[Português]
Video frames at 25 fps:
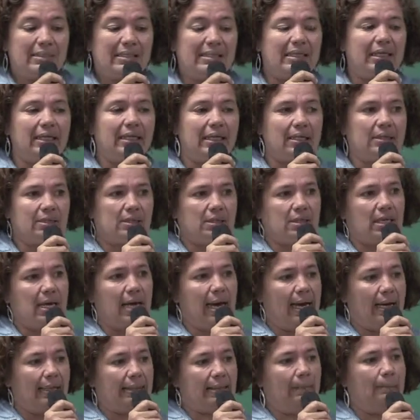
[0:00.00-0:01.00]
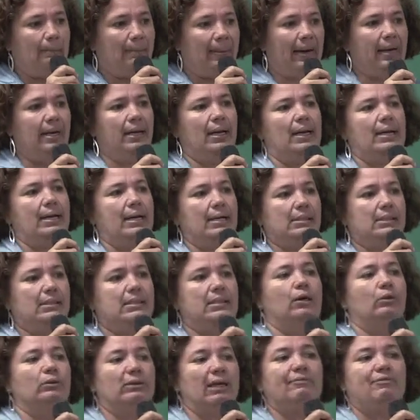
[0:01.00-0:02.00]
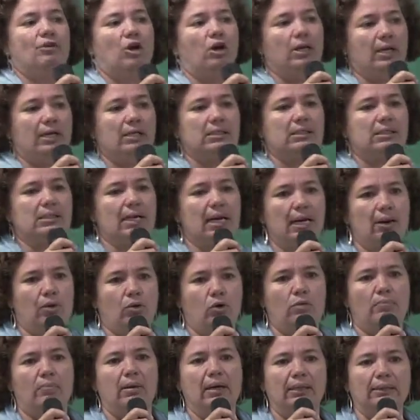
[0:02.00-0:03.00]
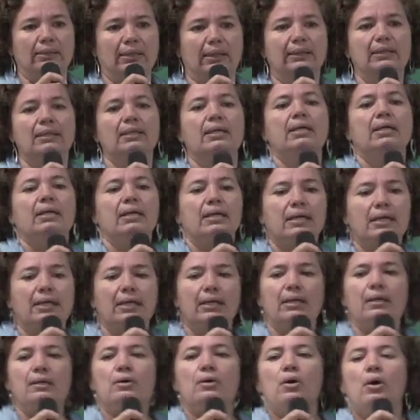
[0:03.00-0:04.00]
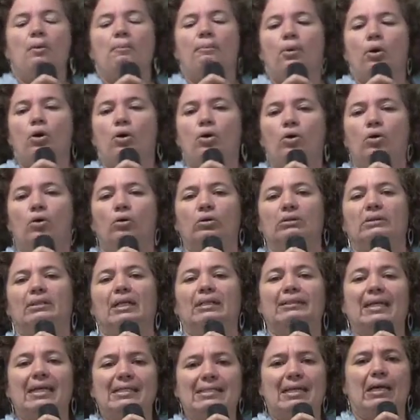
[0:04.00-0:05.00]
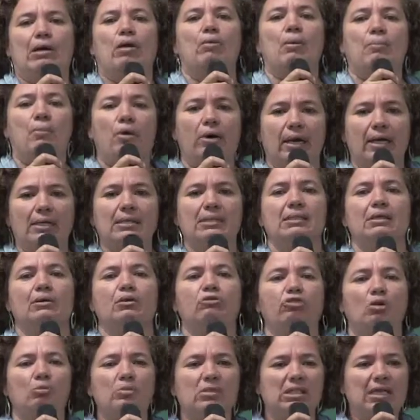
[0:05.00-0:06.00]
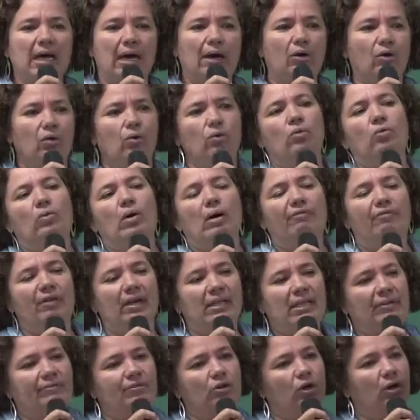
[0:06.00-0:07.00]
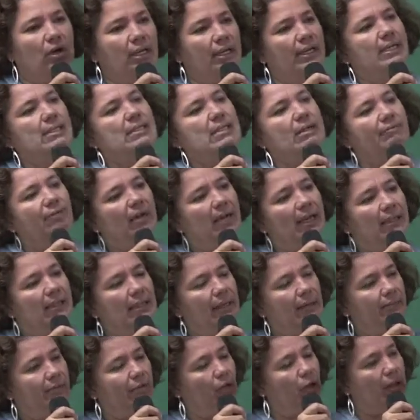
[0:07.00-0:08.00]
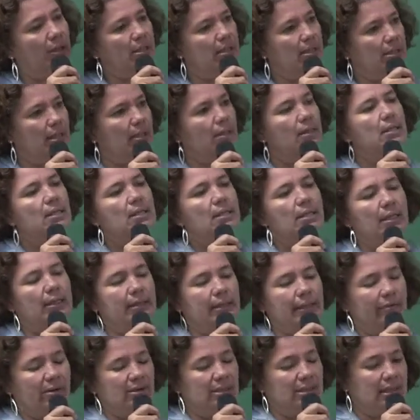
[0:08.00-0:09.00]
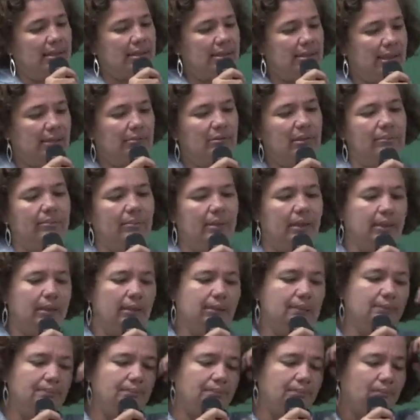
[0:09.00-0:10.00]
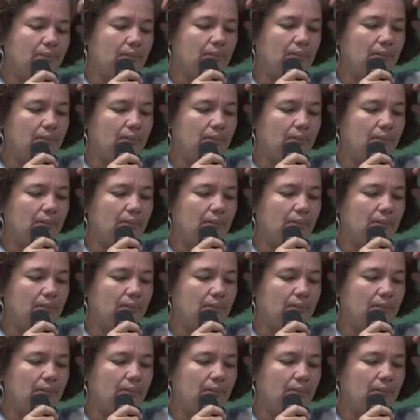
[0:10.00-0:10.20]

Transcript: silenciada pela questão da violência urbana. E por conta dessa comemoração, fomos à rua falar da violência, falar da violência que teve um assassinato também